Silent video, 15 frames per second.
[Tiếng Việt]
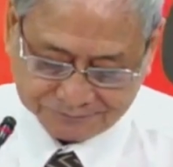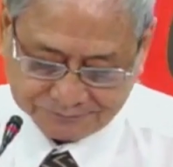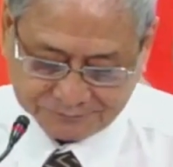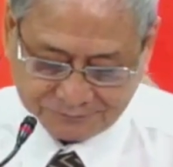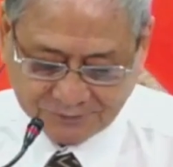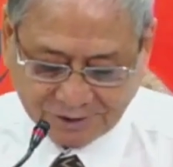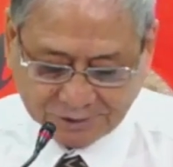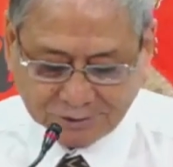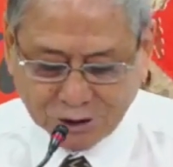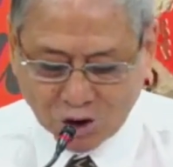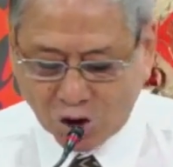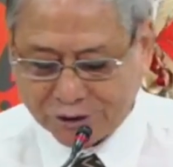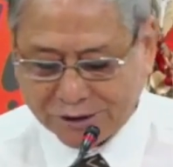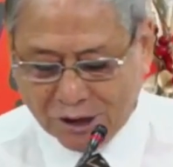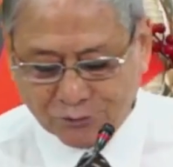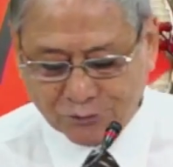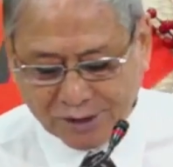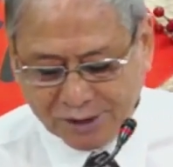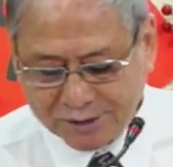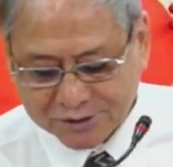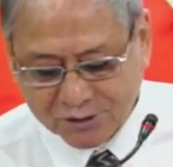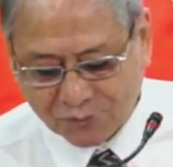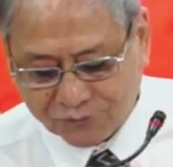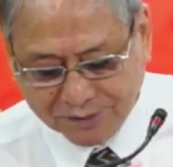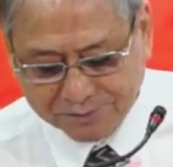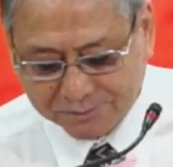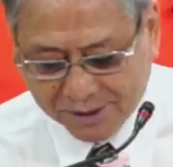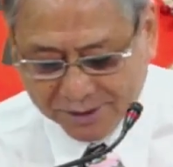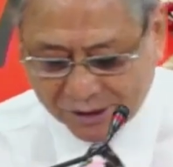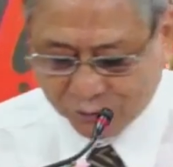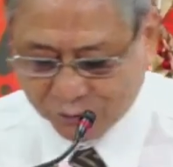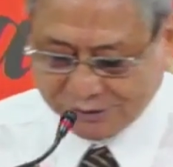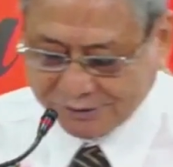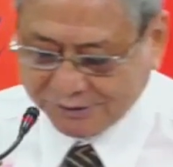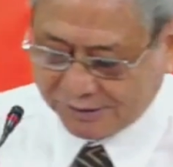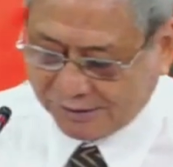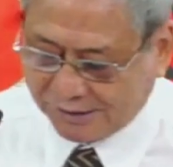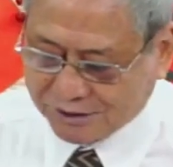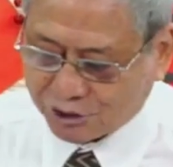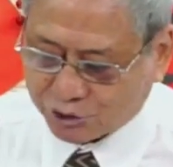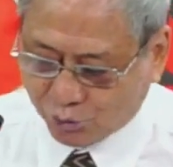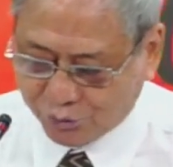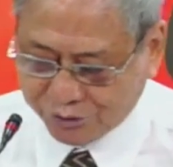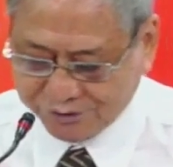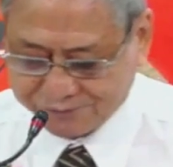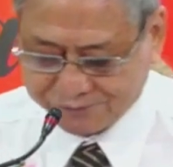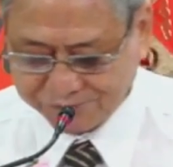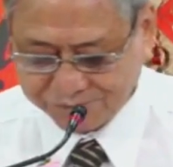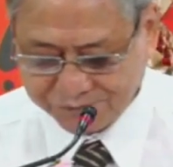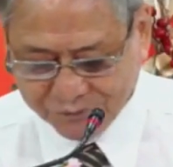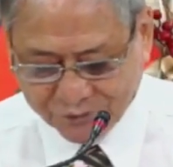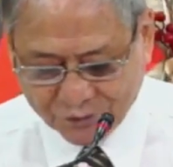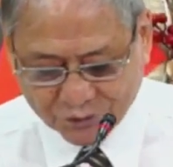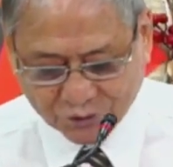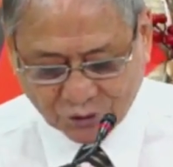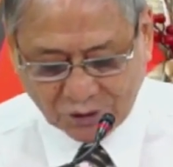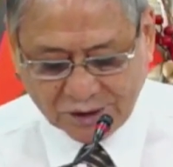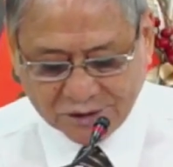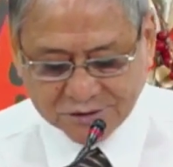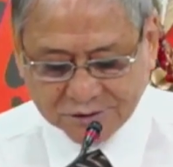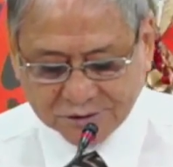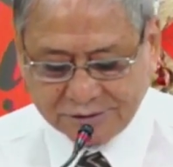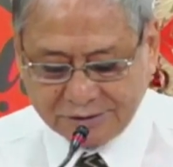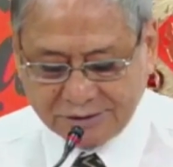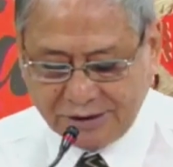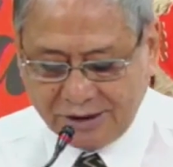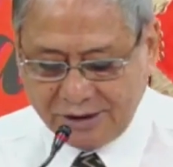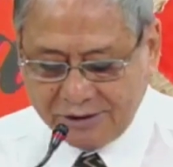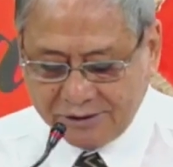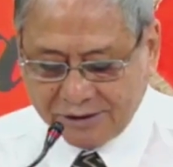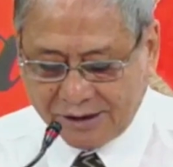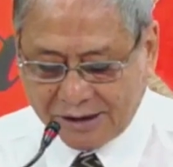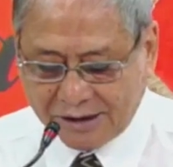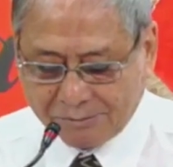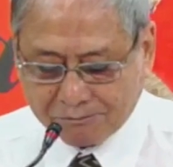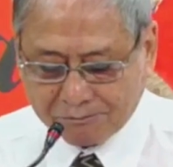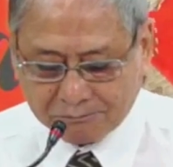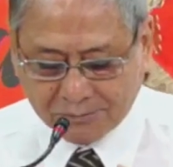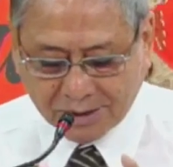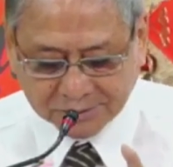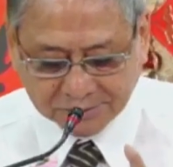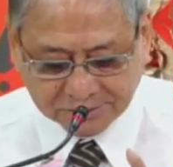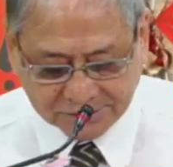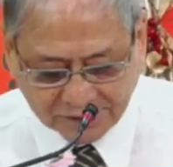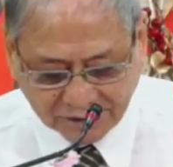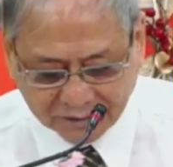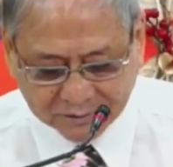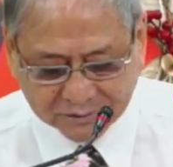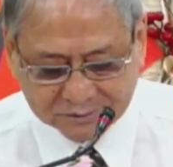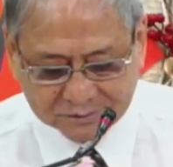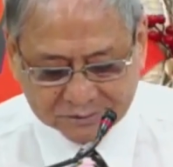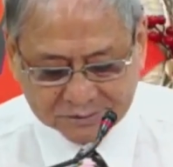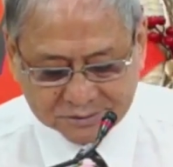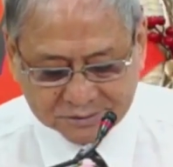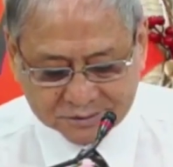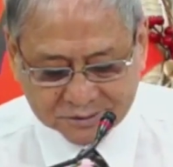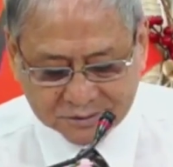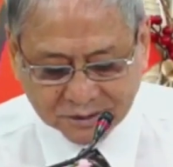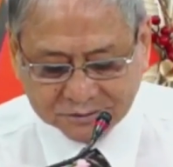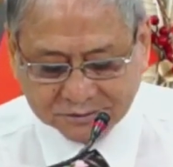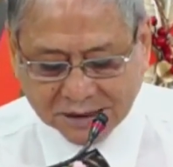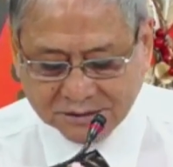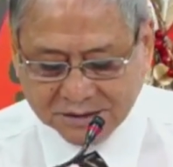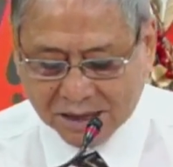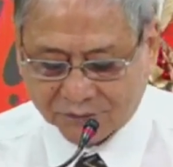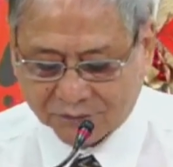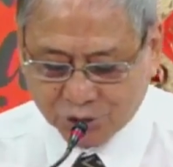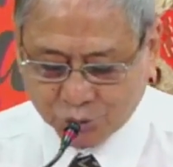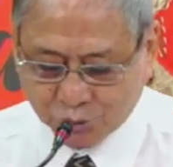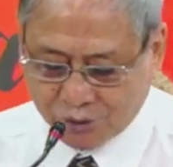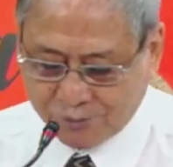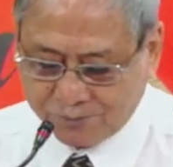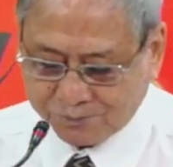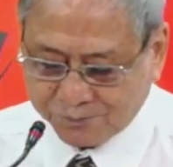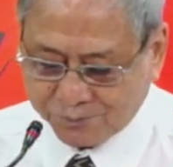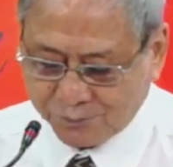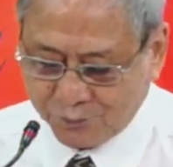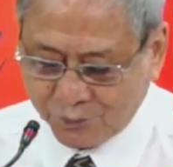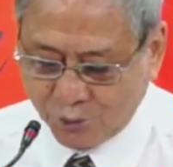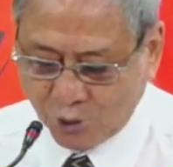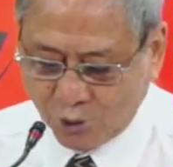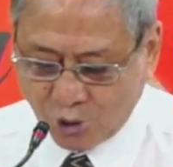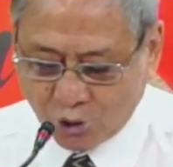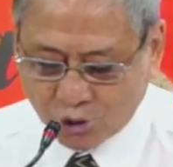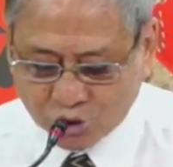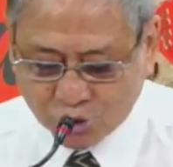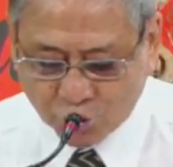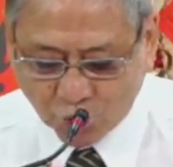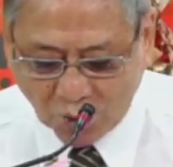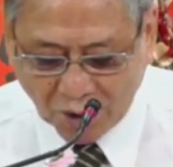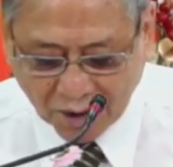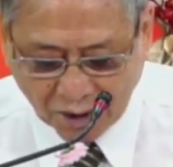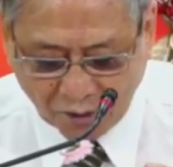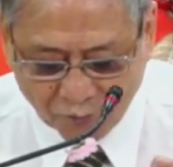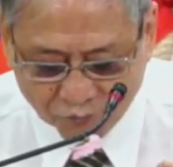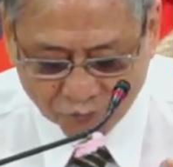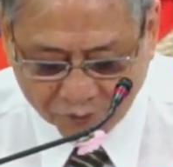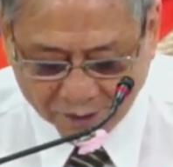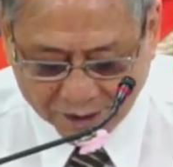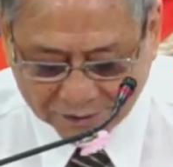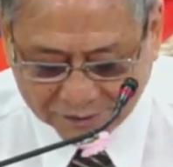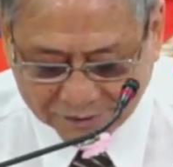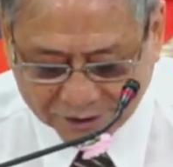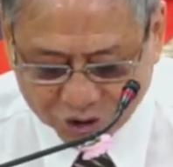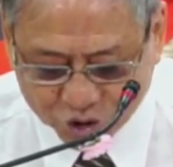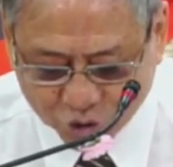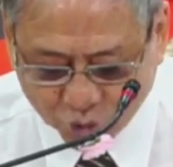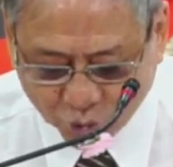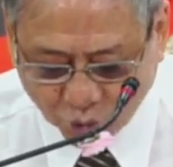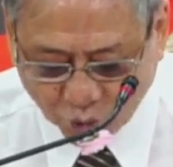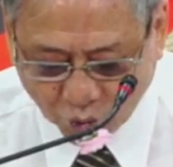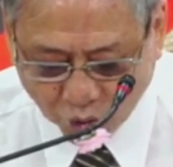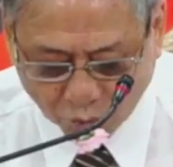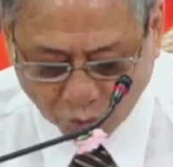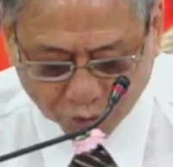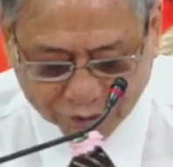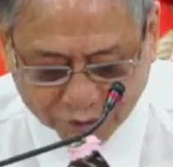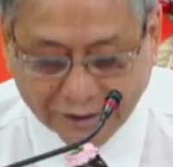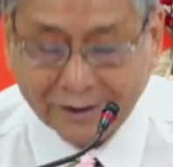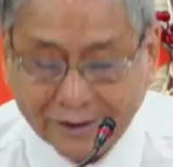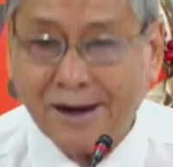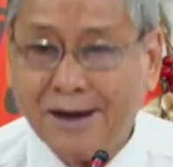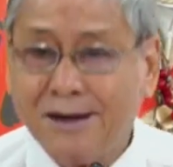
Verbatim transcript: Cái từ ngọt ngào nhất trong phần mở đầu thi thiên này chữ tôi, nó lên sự liên hệ mật thiết giữa tác giả với Chúa. Chúa không phải là Chúa của một ai khác,